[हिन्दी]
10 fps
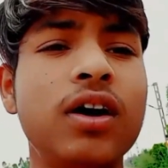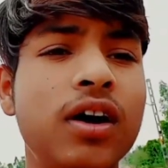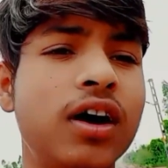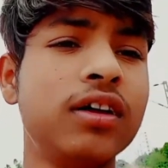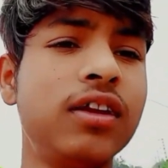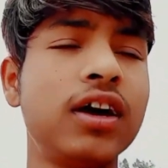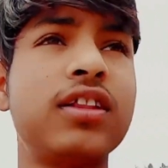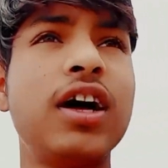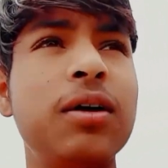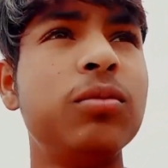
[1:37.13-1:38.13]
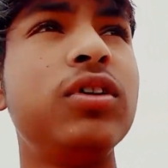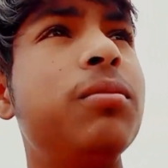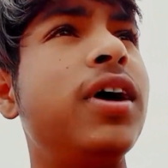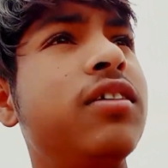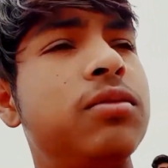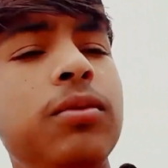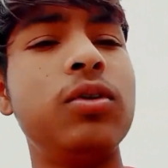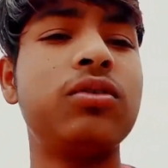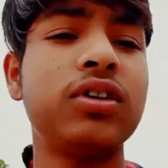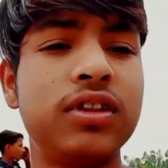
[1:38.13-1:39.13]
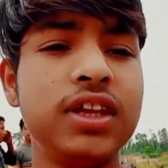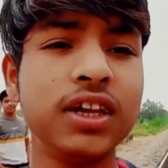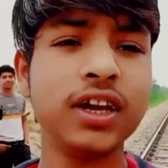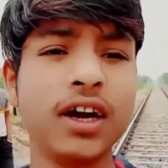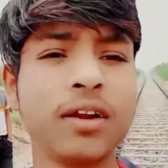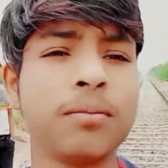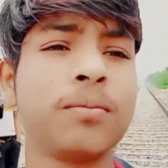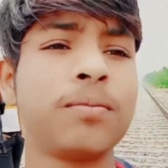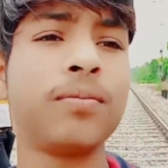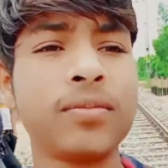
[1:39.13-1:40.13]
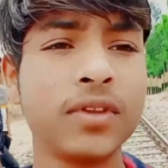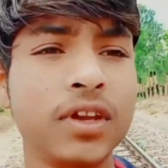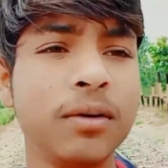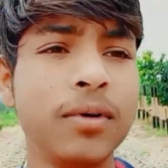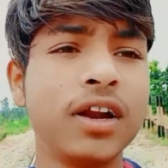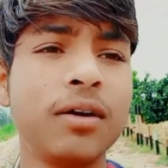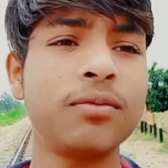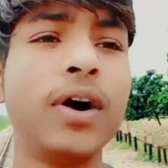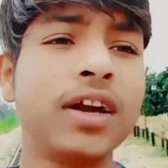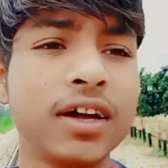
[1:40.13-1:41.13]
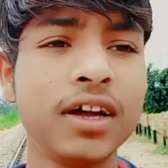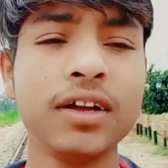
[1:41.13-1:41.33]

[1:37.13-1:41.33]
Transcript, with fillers: आज लगता है मुझे बारिश भी हो सकती है यार ये हमारा फाटक है